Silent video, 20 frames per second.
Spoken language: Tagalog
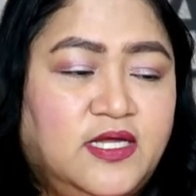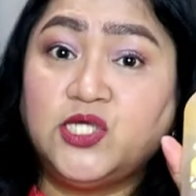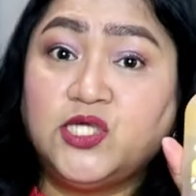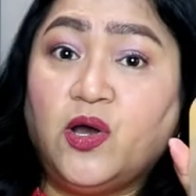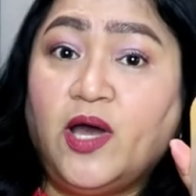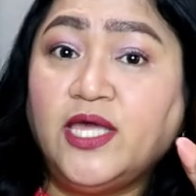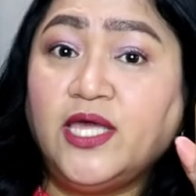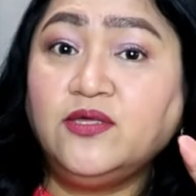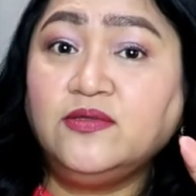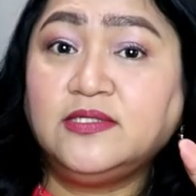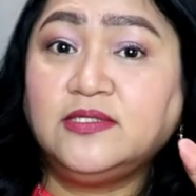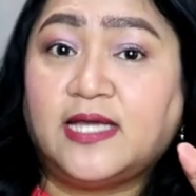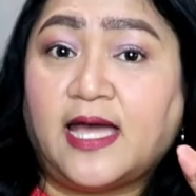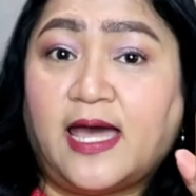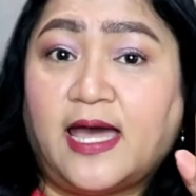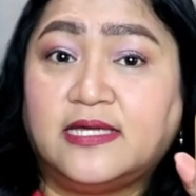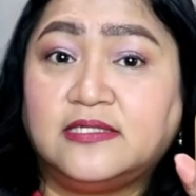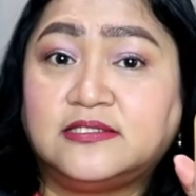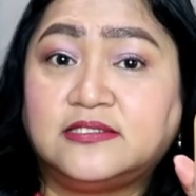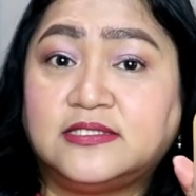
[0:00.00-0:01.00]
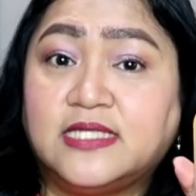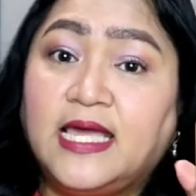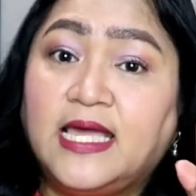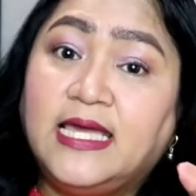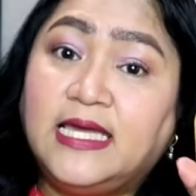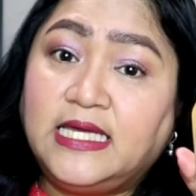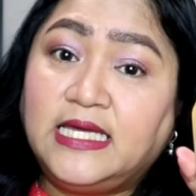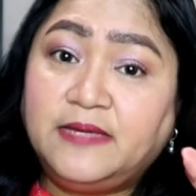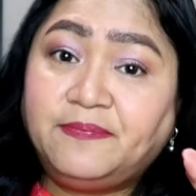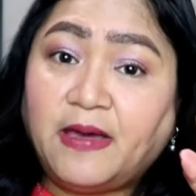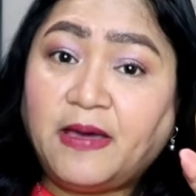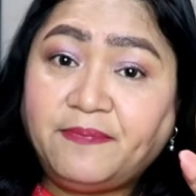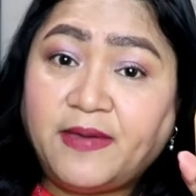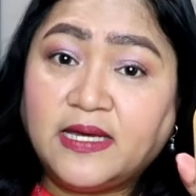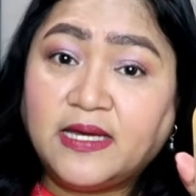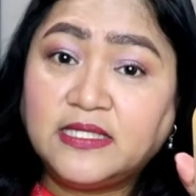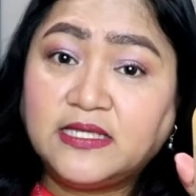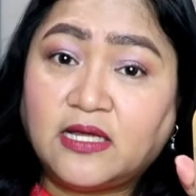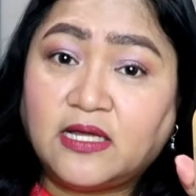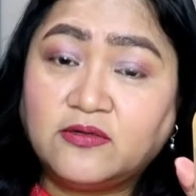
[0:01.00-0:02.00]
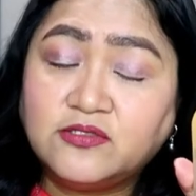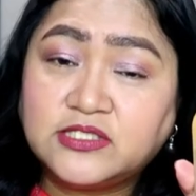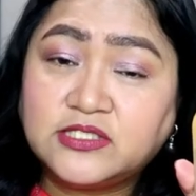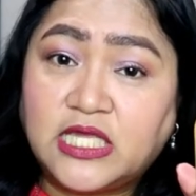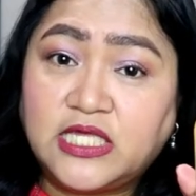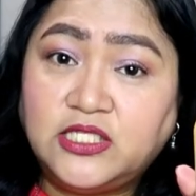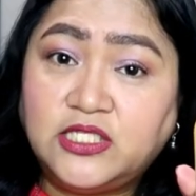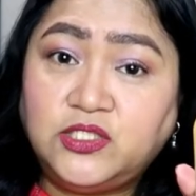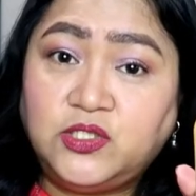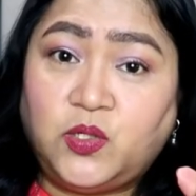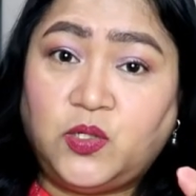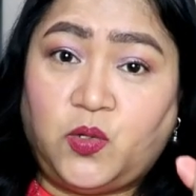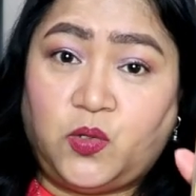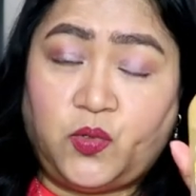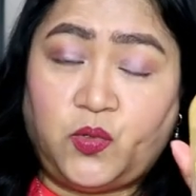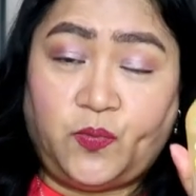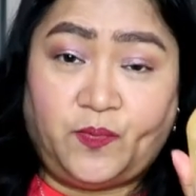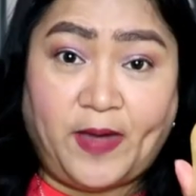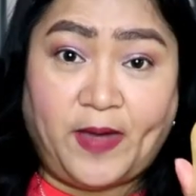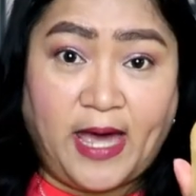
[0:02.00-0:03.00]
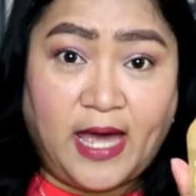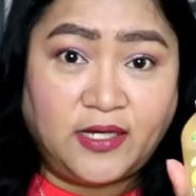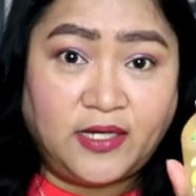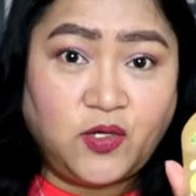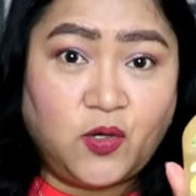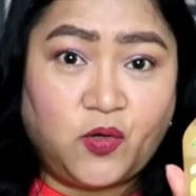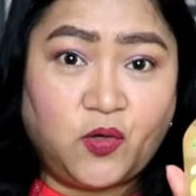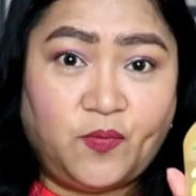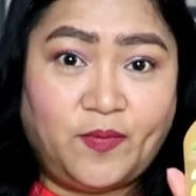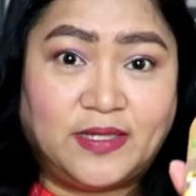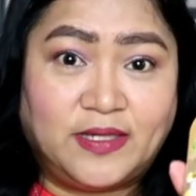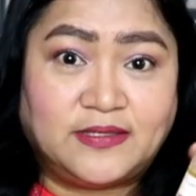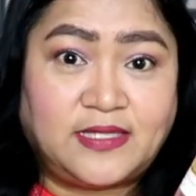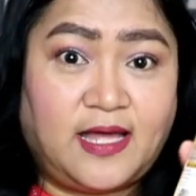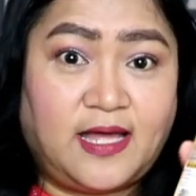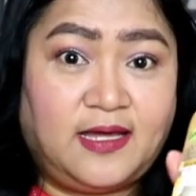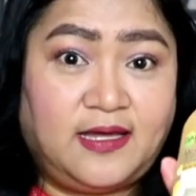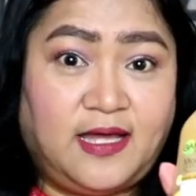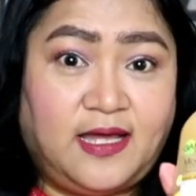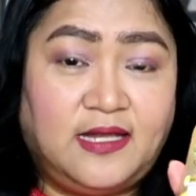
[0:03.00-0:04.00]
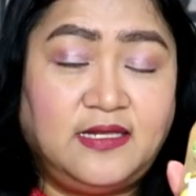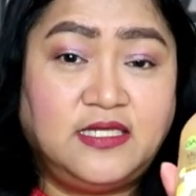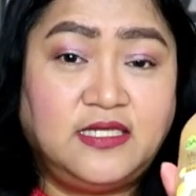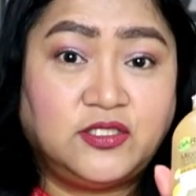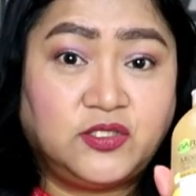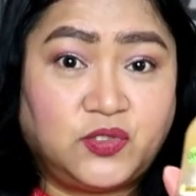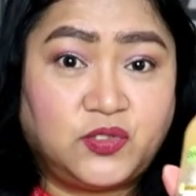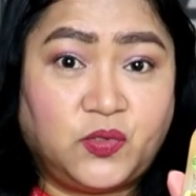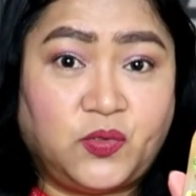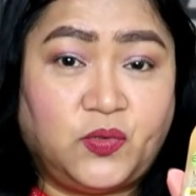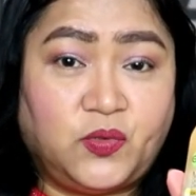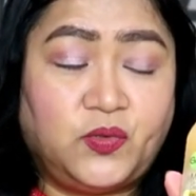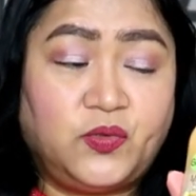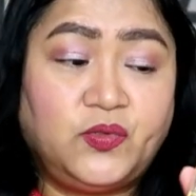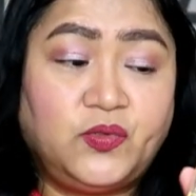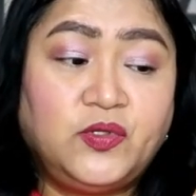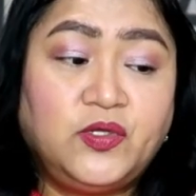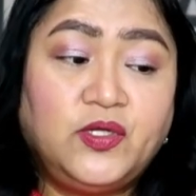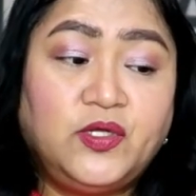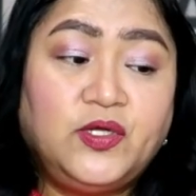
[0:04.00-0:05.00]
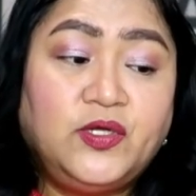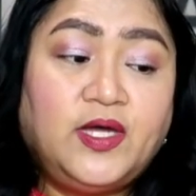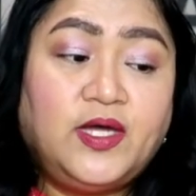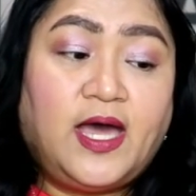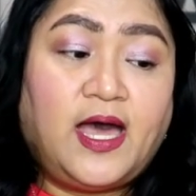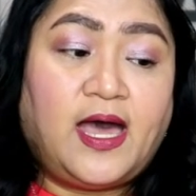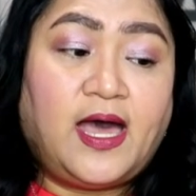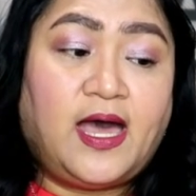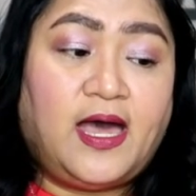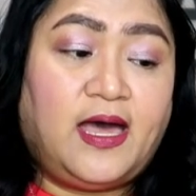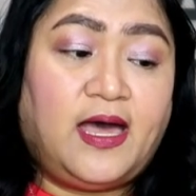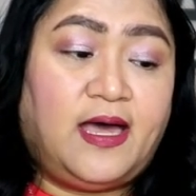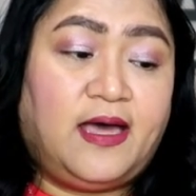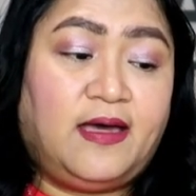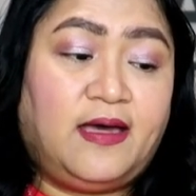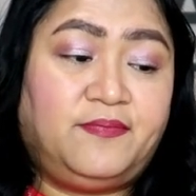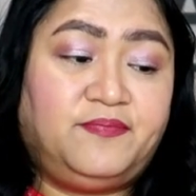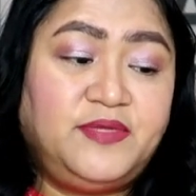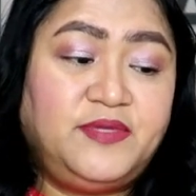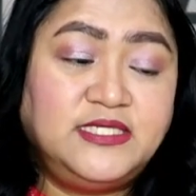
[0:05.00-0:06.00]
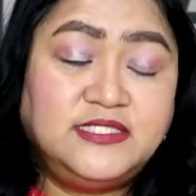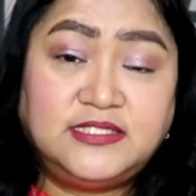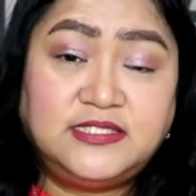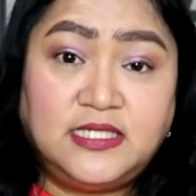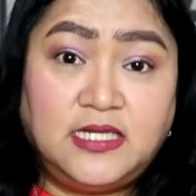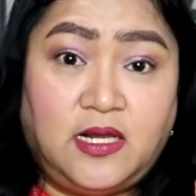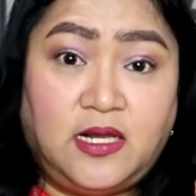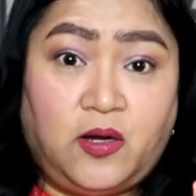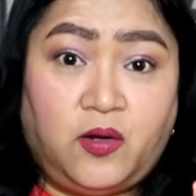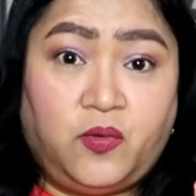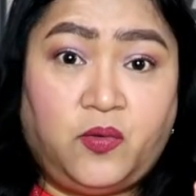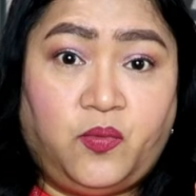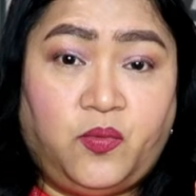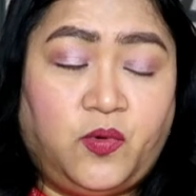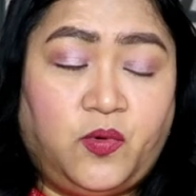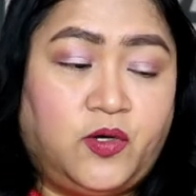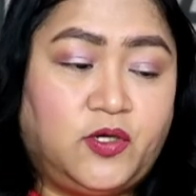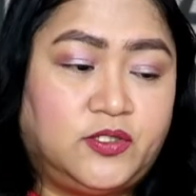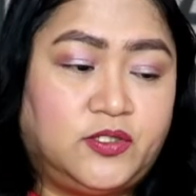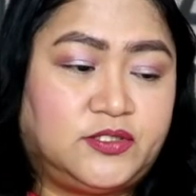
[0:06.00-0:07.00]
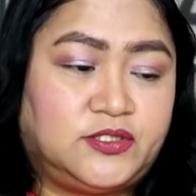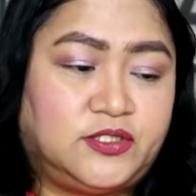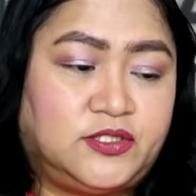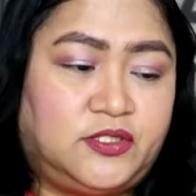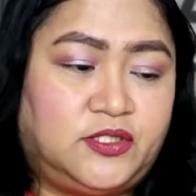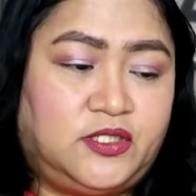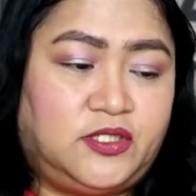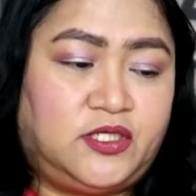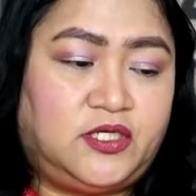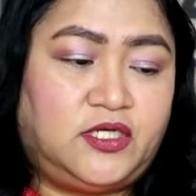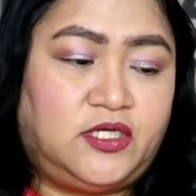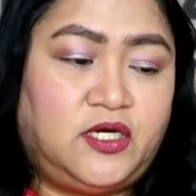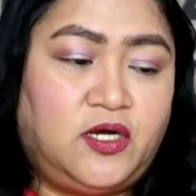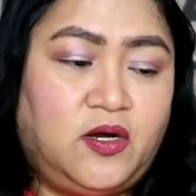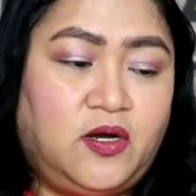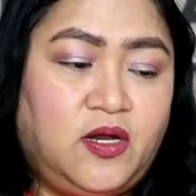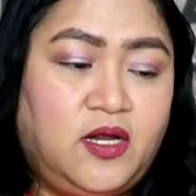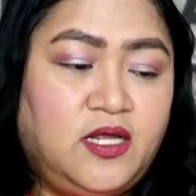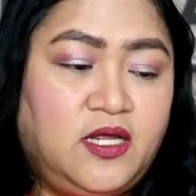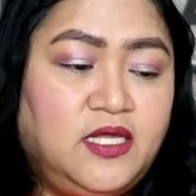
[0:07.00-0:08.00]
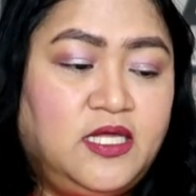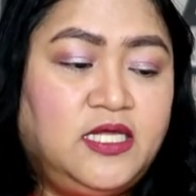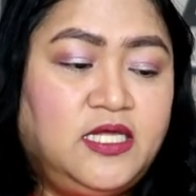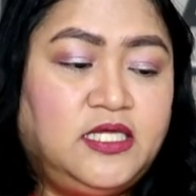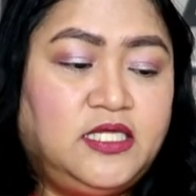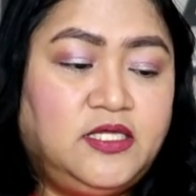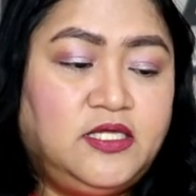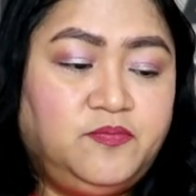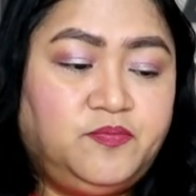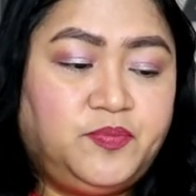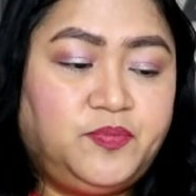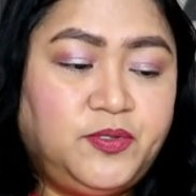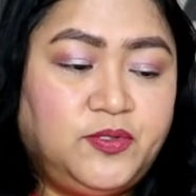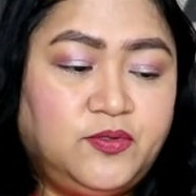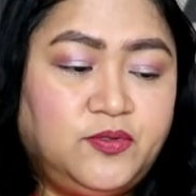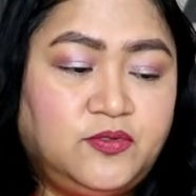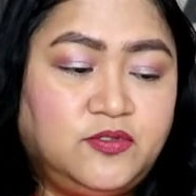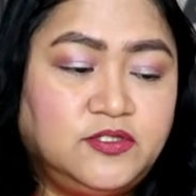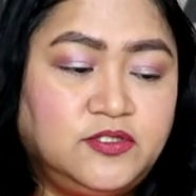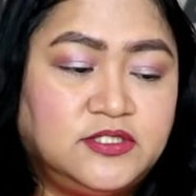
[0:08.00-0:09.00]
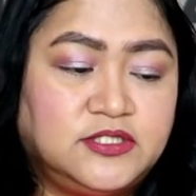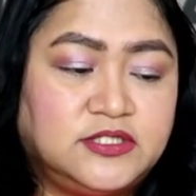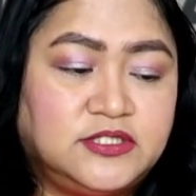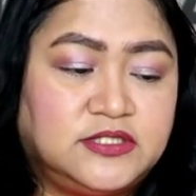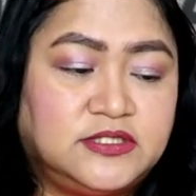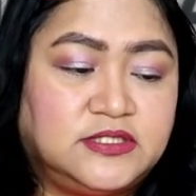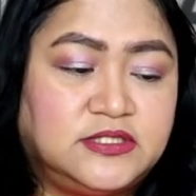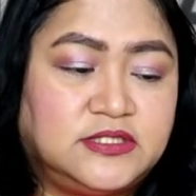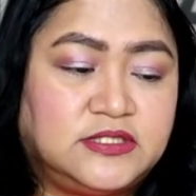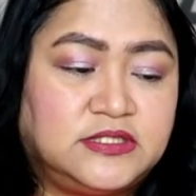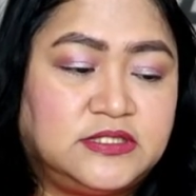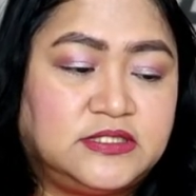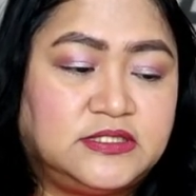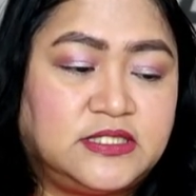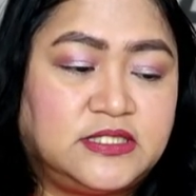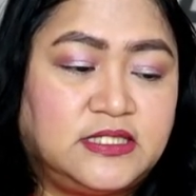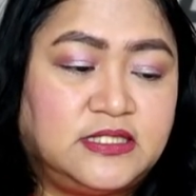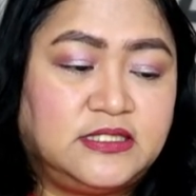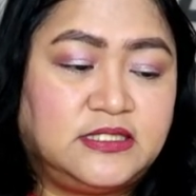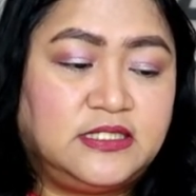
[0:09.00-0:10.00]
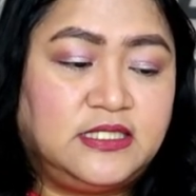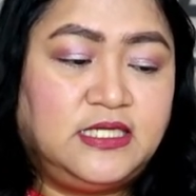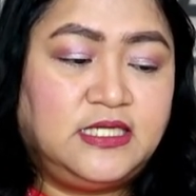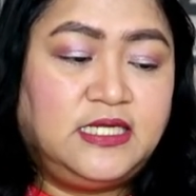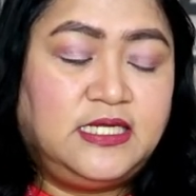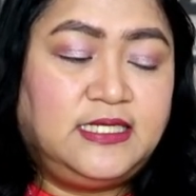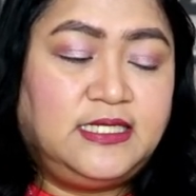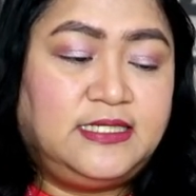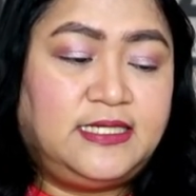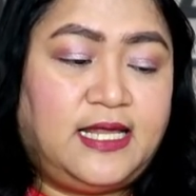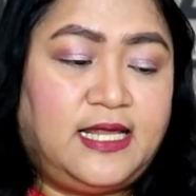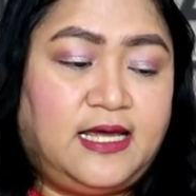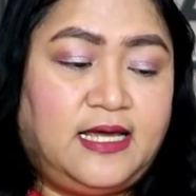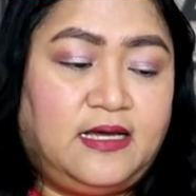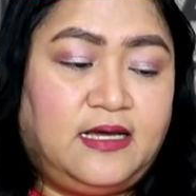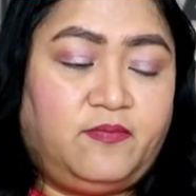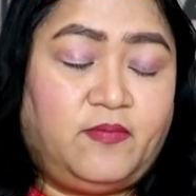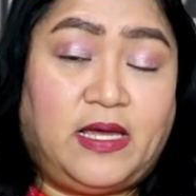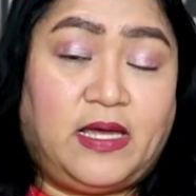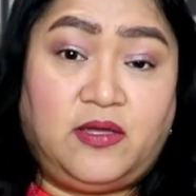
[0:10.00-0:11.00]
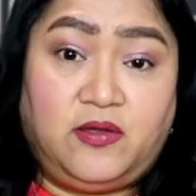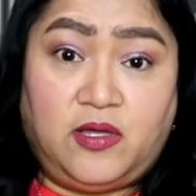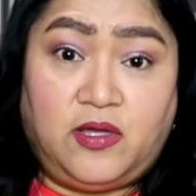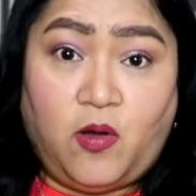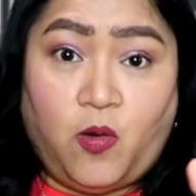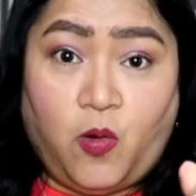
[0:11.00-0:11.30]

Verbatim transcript: So ngayon guys, ipapakita ko sa inyo kung paano ako magtanggal itong uh, ah, micellar water infused ng my